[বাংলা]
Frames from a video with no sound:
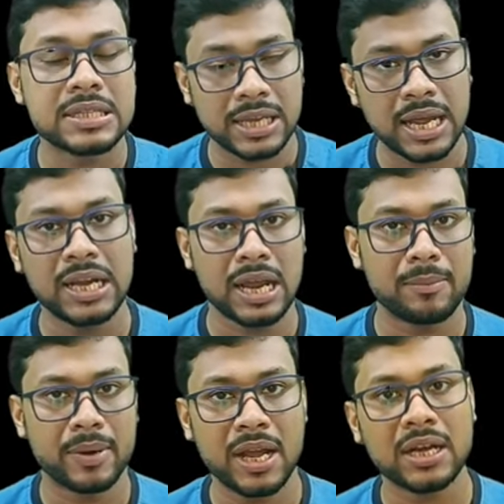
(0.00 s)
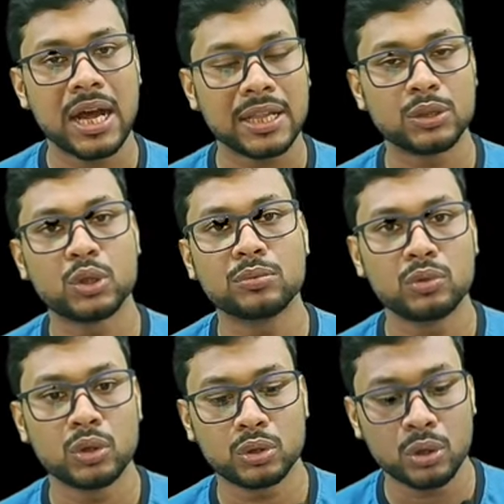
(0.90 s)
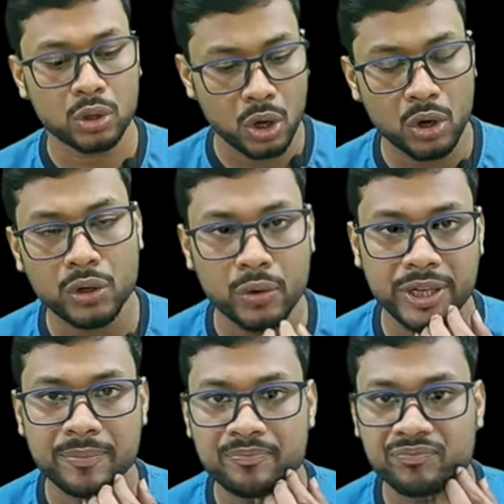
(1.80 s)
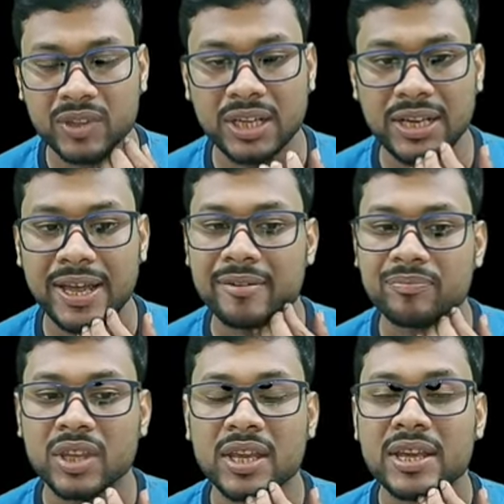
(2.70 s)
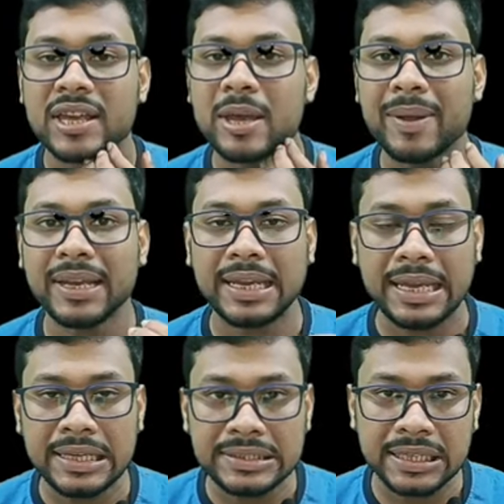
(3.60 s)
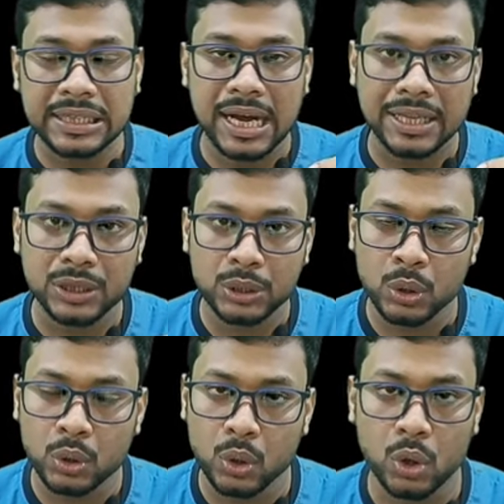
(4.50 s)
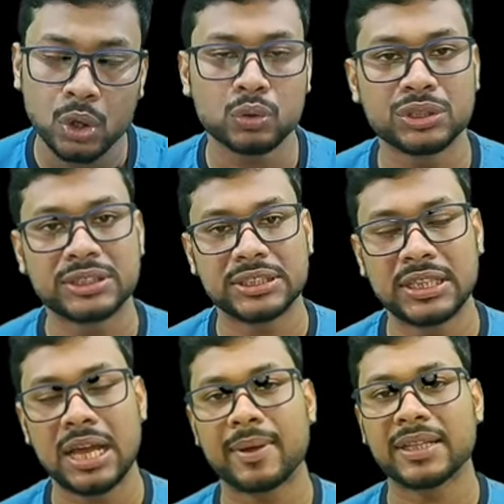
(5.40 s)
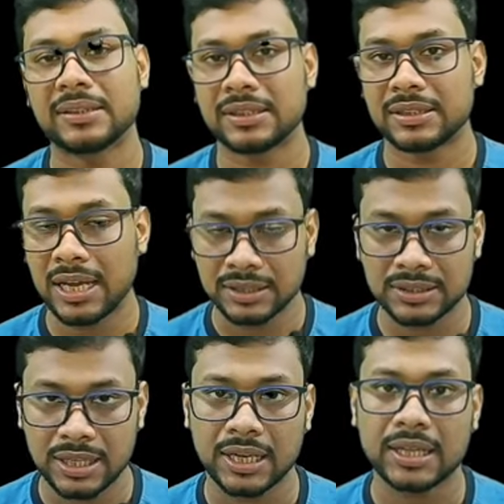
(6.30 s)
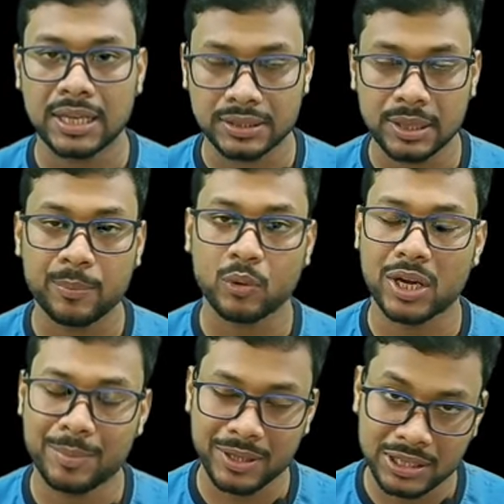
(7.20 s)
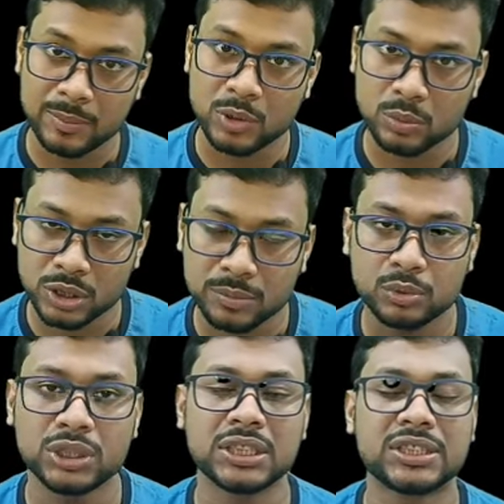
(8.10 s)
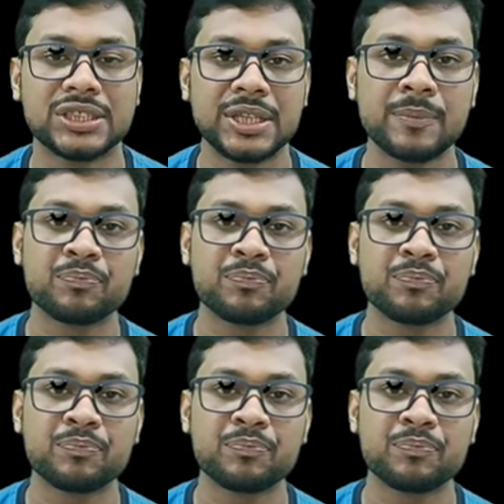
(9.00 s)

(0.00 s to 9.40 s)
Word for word: সেখানে আমরা খাদ্য মূলত গ্রহণ করি ক্লিয়ার এবার এই যে খাদ্য গ্রহণ হচ্ছে আমাদের যে দাঁত থাকে দাঁতের প্রকারভেদ আমি তোমাদের বোঝাচ্ছি